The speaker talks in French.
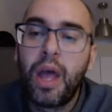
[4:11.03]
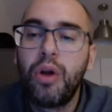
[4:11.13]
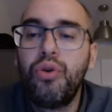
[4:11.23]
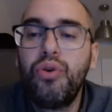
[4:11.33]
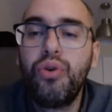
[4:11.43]

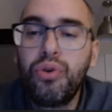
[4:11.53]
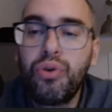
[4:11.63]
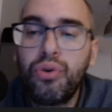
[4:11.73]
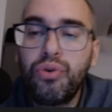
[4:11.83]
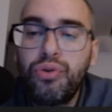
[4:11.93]

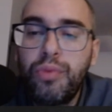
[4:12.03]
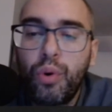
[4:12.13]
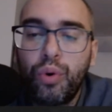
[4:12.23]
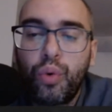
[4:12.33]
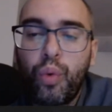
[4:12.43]
Le
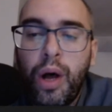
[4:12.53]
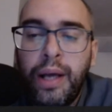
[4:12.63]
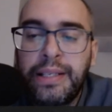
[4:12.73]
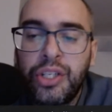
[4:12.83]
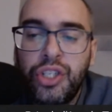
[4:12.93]
numéro 3, il
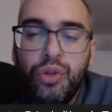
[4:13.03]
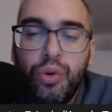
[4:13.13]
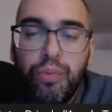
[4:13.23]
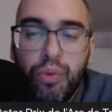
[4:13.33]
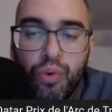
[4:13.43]
s'agit de
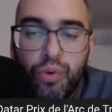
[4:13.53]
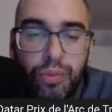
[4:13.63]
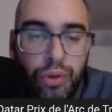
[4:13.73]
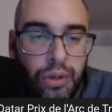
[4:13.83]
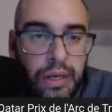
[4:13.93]

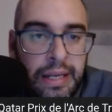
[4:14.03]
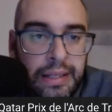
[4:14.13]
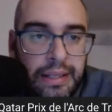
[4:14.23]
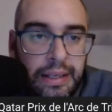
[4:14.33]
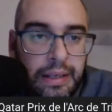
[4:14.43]
Broome, l'un
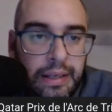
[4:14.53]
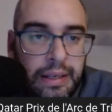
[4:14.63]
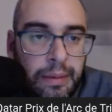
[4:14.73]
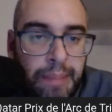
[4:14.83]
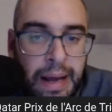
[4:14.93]

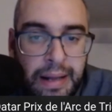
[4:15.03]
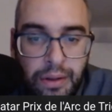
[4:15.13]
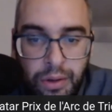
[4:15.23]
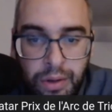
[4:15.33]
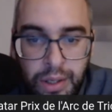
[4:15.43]
des
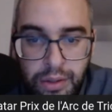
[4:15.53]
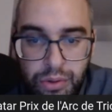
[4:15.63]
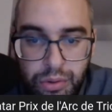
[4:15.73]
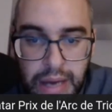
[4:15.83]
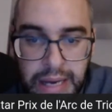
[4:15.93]
partants hein,
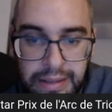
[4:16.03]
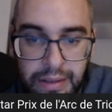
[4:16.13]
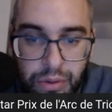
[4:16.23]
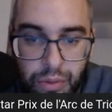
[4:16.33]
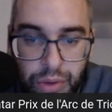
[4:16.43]
de
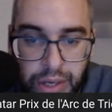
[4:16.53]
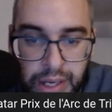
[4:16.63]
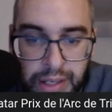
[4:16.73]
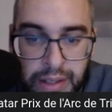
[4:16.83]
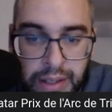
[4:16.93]
Hayden
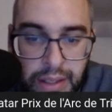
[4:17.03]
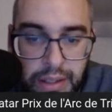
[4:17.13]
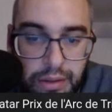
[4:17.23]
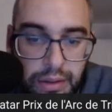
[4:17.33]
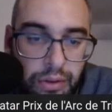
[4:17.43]
O'Brien.
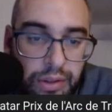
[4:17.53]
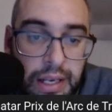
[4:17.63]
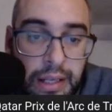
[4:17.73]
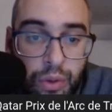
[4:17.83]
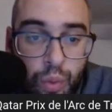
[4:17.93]
Euh, il en
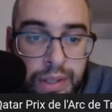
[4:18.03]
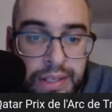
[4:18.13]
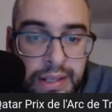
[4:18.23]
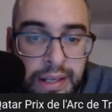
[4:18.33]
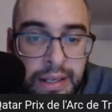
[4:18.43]
délègue 3
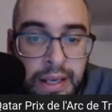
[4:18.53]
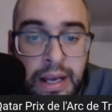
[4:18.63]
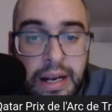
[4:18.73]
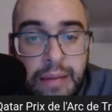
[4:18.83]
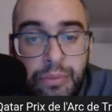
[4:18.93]
cette année.
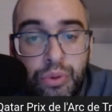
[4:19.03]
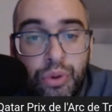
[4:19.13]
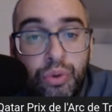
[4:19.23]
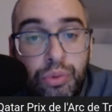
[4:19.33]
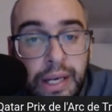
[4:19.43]
La montre de
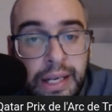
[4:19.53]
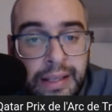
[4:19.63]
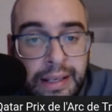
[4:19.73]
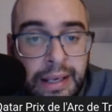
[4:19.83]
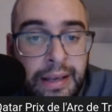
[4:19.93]
Yuta
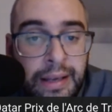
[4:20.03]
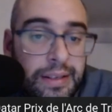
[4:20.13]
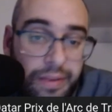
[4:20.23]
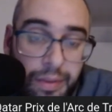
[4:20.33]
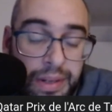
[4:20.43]
Katake.
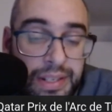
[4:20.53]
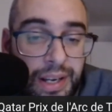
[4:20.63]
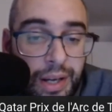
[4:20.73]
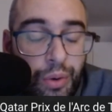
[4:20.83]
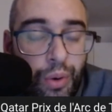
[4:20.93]
Ça fait plaisir
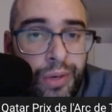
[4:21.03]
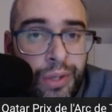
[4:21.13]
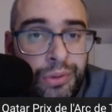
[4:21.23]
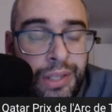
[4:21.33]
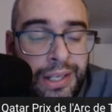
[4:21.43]
hein, de revoir
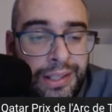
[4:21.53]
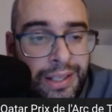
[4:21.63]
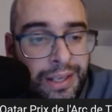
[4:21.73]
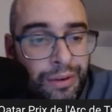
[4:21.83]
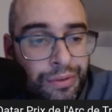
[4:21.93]
Yuta
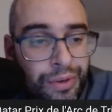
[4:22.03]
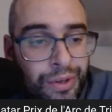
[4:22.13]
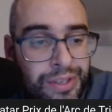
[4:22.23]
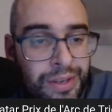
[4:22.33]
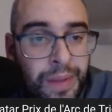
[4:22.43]
Katake en
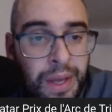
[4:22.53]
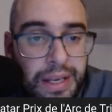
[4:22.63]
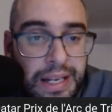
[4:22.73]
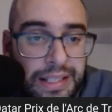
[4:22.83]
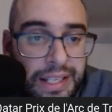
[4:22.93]
France.
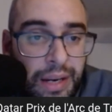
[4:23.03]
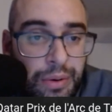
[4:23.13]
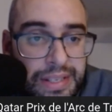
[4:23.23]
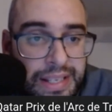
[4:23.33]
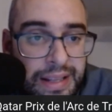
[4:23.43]
Il a tiré le
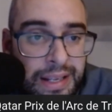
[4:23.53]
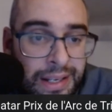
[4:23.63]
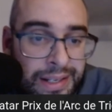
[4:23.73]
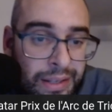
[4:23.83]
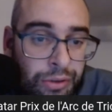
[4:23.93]
7 derrière
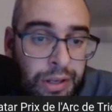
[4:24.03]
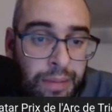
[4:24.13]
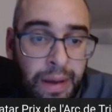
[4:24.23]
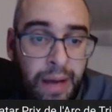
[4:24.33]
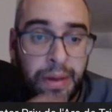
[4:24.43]
le stade de
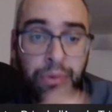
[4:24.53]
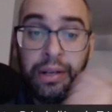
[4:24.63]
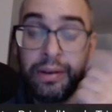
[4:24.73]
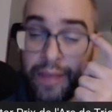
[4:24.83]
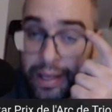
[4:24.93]
départ. Bah, lui,
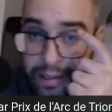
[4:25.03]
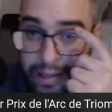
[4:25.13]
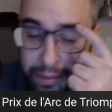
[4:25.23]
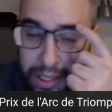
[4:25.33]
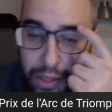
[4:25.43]
il vient
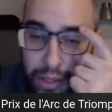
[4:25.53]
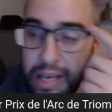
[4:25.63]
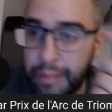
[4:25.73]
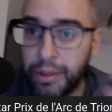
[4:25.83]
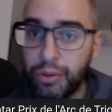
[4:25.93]
d'éterminer
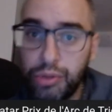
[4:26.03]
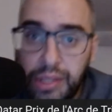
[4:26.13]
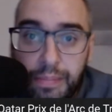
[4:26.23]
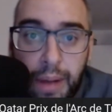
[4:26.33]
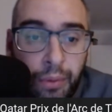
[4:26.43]
deuxième de 10
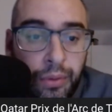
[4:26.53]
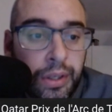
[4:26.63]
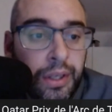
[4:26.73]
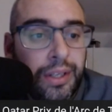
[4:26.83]
bound